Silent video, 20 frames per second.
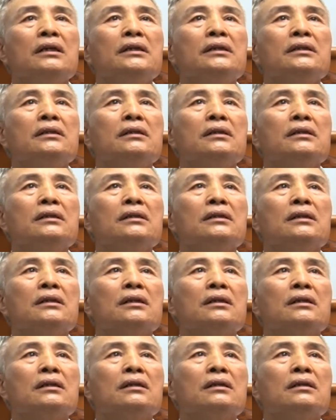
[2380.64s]
người
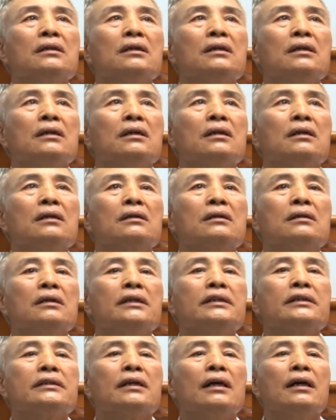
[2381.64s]

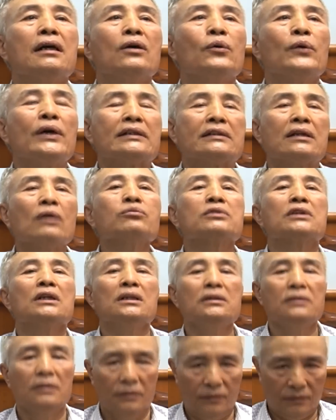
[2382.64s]
người, người huyện Sóc
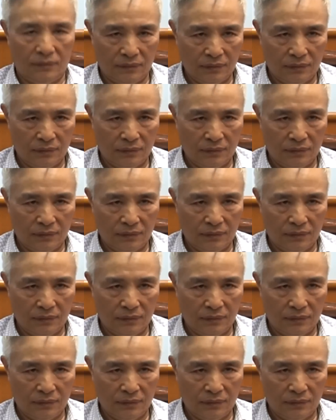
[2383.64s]
Sơn,